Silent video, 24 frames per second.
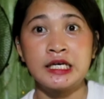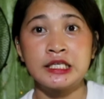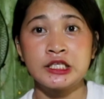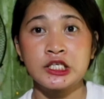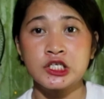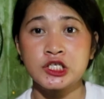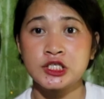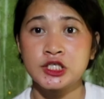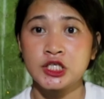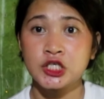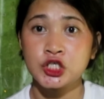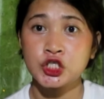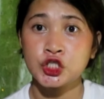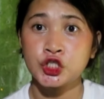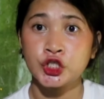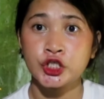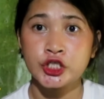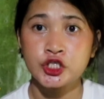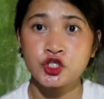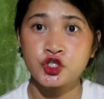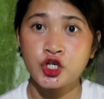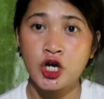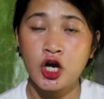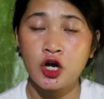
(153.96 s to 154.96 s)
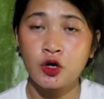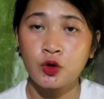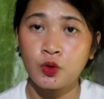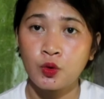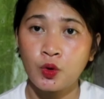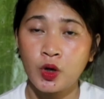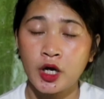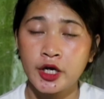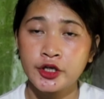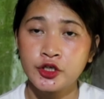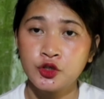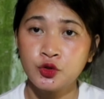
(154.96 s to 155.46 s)
Tapos, nag-search
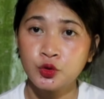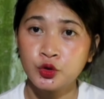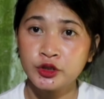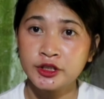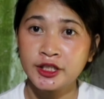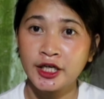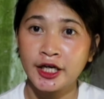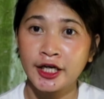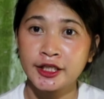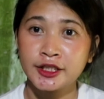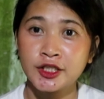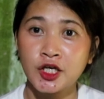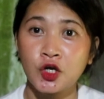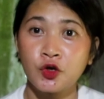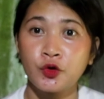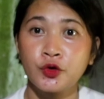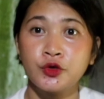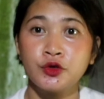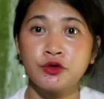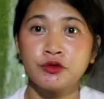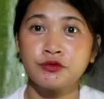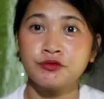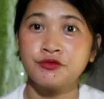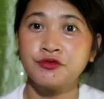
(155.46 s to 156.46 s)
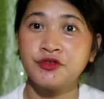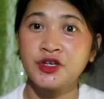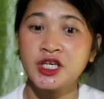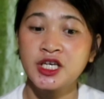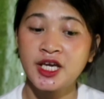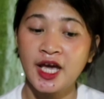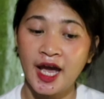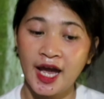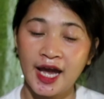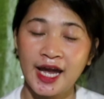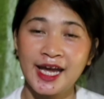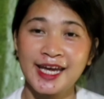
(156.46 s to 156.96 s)
ako. Ayun, nakita ko yung
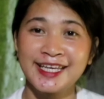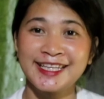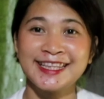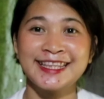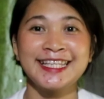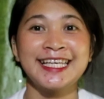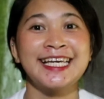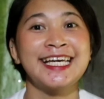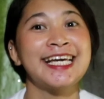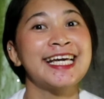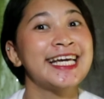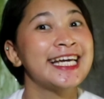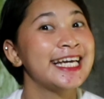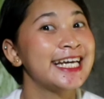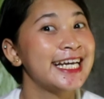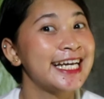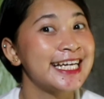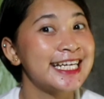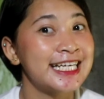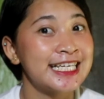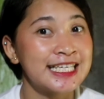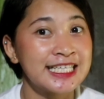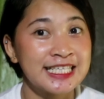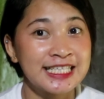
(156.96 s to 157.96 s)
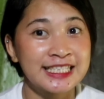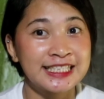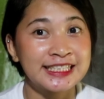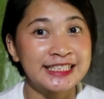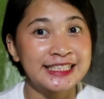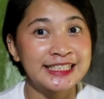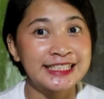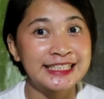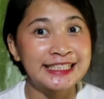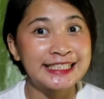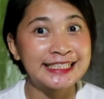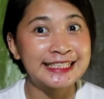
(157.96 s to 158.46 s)
V8
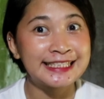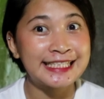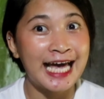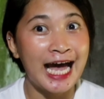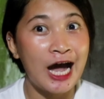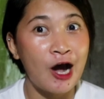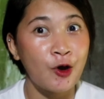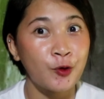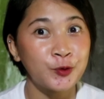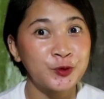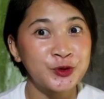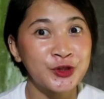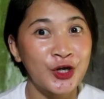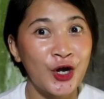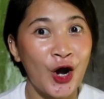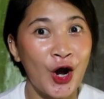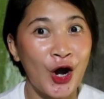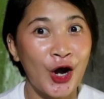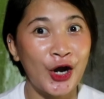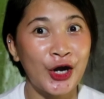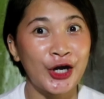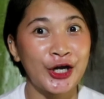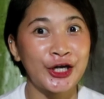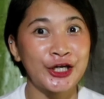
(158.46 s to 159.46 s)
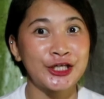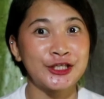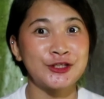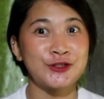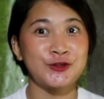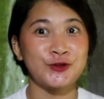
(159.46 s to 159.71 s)
sound card.